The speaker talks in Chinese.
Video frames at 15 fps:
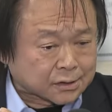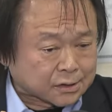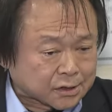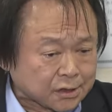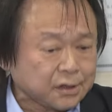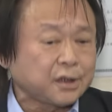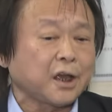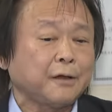
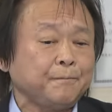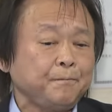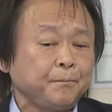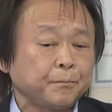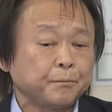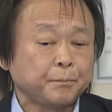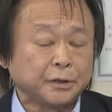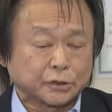今天
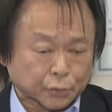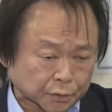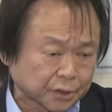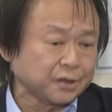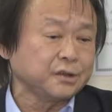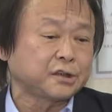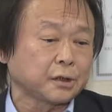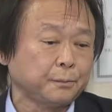比昨
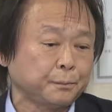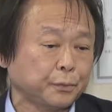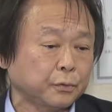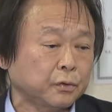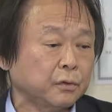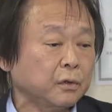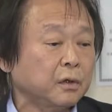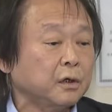天进
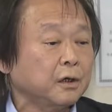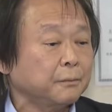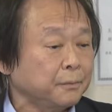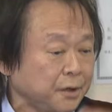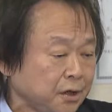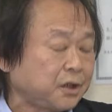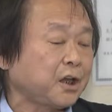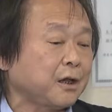步，
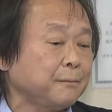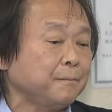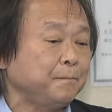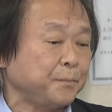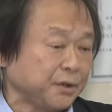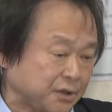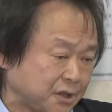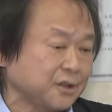明天
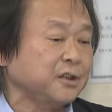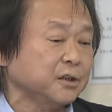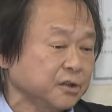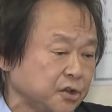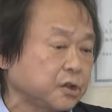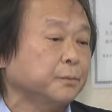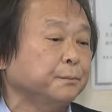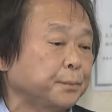比今天
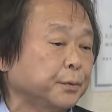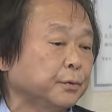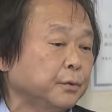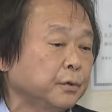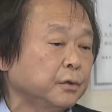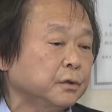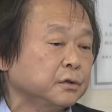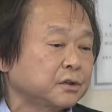进步，
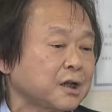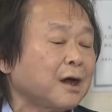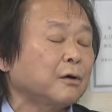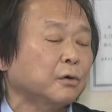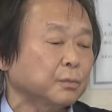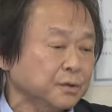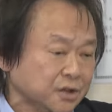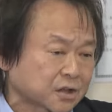这样
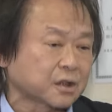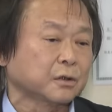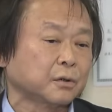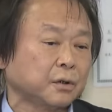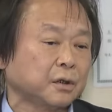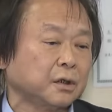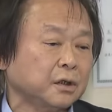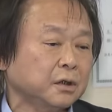我们社
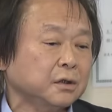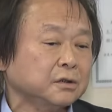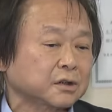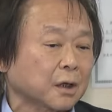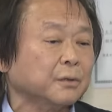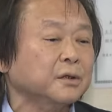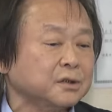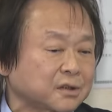会
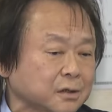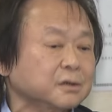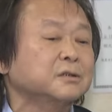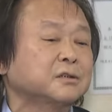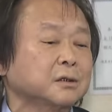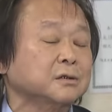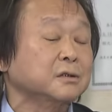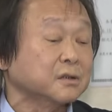才会蒸
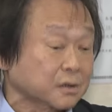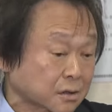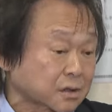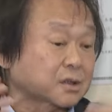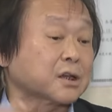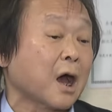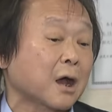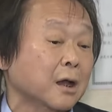蒸日
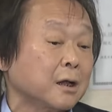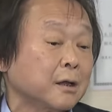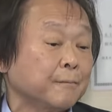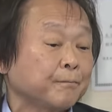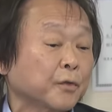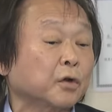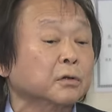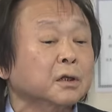上。
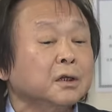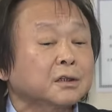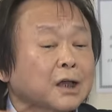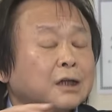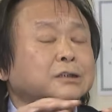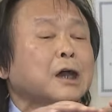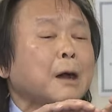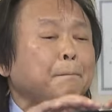哦，
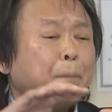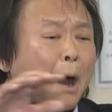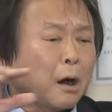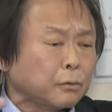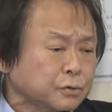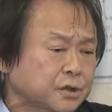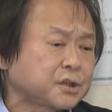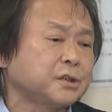大家
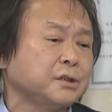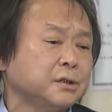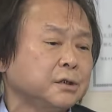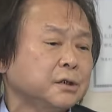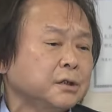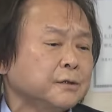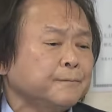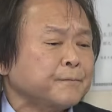抛弃
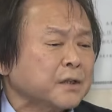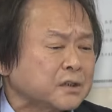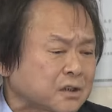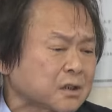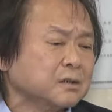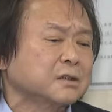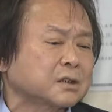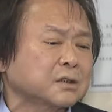
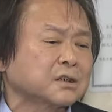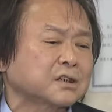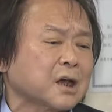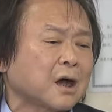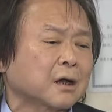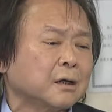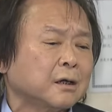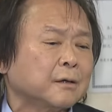政治
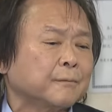上